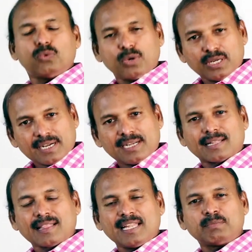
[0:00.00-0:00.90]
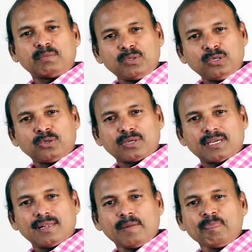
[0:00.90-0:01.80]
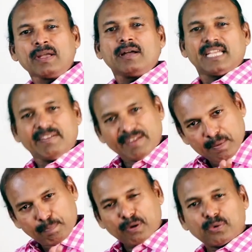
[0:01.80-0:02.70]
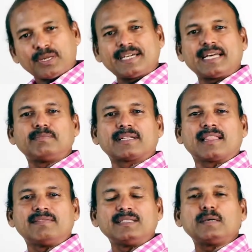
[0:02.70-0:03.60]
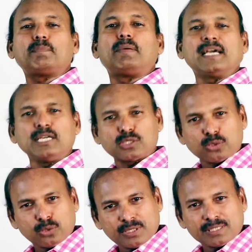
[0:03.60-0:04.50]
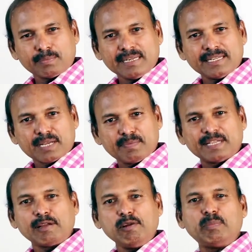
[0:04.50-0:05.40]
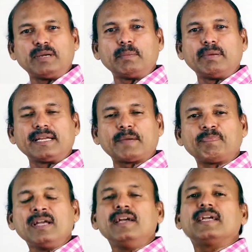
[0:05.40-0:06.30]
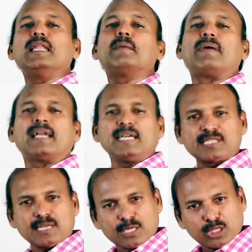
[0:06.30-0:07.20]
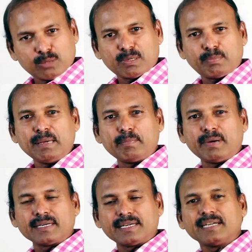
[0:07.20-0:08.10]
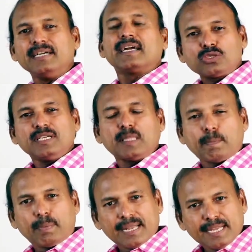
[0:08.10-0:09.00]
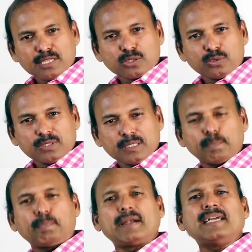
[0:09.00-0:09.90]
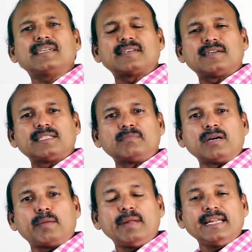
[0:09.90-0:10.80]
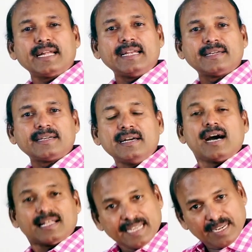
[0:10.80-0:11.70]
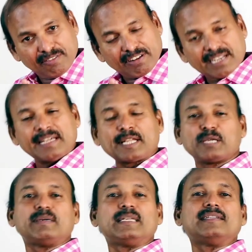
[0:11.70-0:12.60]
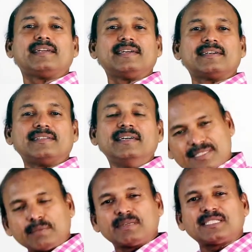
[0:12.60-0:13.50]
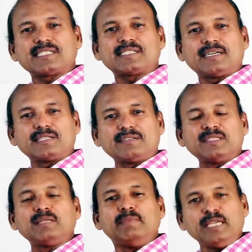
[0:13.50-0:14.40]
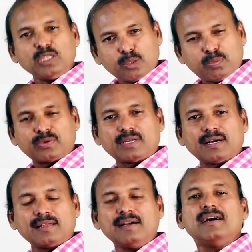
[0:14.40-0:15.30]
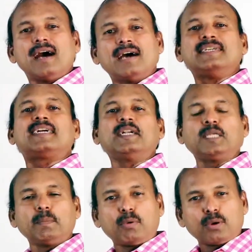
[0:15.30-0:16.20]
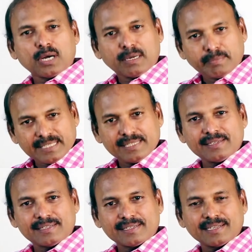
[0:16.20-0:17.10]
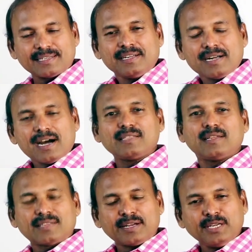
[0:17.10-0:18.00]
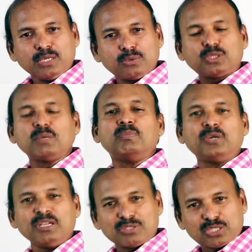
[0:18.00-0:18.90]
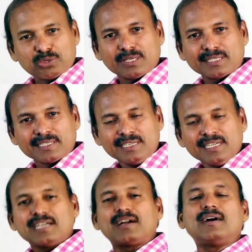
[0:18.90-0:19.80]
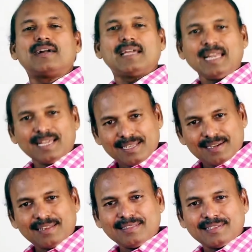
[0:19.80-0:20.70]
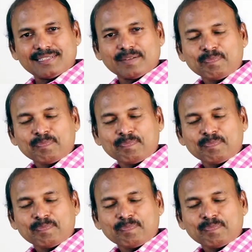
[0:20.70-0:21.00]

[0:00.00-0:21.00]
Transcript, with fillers: ஒரு காலத்தில் நம்ம முன்னோர்கள் ஈவன் இப்போ கூட கிராமத்தில் வந்து பழைய சோறு அப்படின்னு நிறைய பேர் கேள்விப்பட்டிருப்பீங்க இல்லை பழைய சாதம் அப்படிம்பாங்க ஸோ இந்த பழைய சோறு பழைய சாதம் அப்படின்னா என்ன அதே இன்ஃபேக்ட் நிறைய பேருக்கு தெரியாது சமைச்ச சாதம் வந்து மீந்து போனால் அது கெட்டு போகாமல் இருக்க அதில் தண்ணியை ஊற்றி மூடி வச்சுருவாங்க காலையில் எழுந்து